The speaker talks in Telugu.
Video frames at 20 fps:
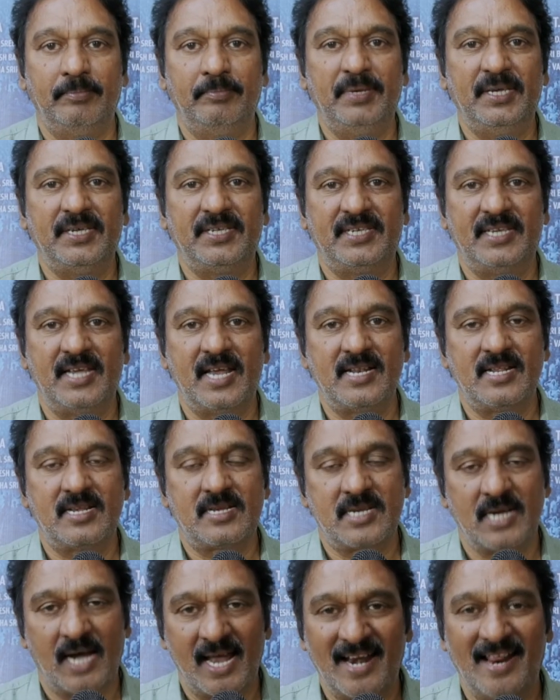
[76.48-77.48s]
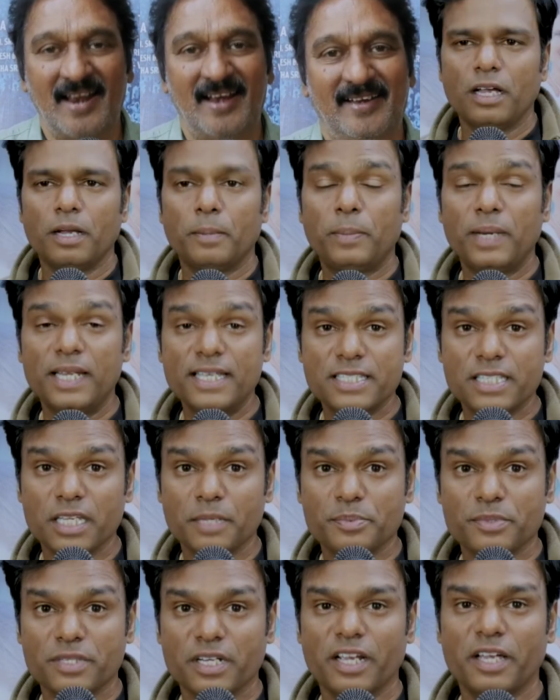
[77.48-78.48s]
బీసీఎన్ ఛానల్ ప్లీజ్
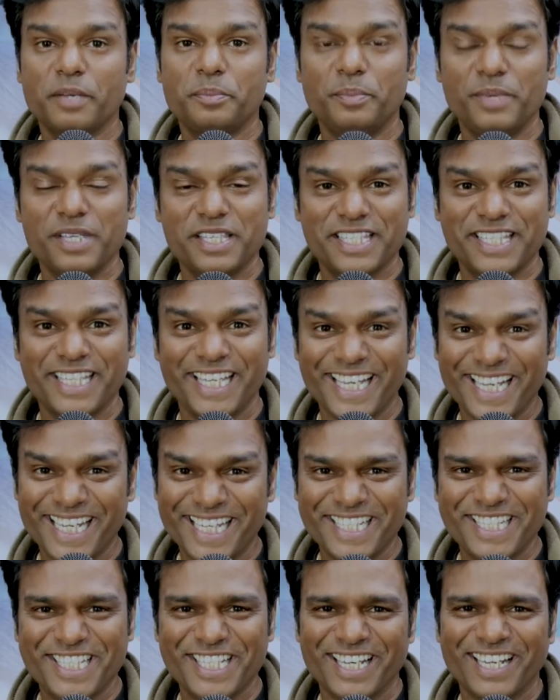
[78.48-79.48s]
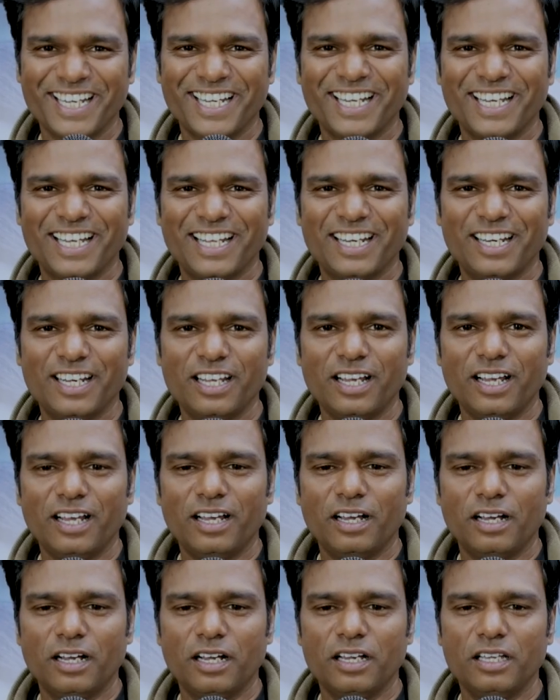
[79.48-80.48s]
సబ్స్క్రైబ్ బీసీఎన్ ఛానల్
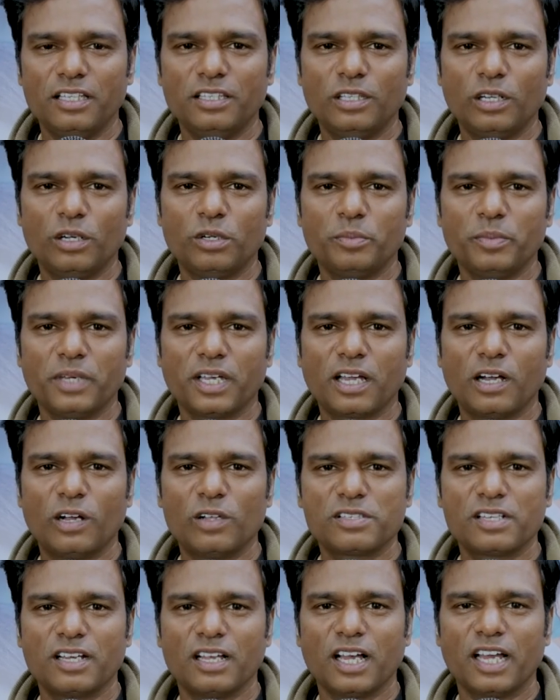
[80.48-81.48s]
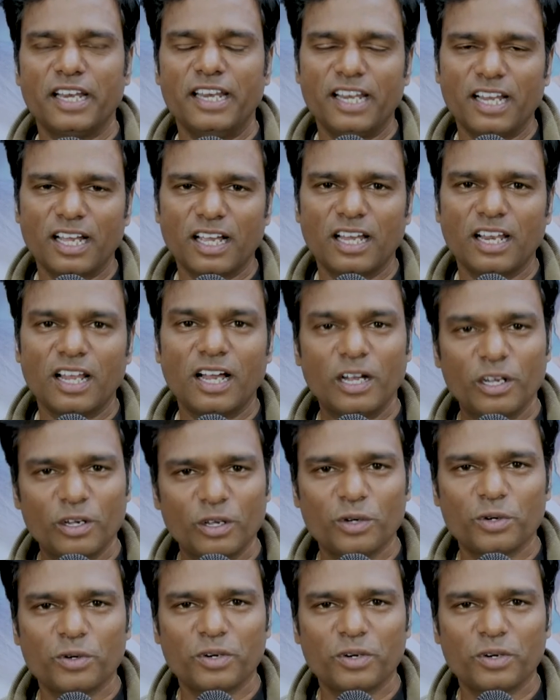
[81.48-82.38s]
ఇందులో మీకు కావాల్సిన అన్ని రకాల హంగులు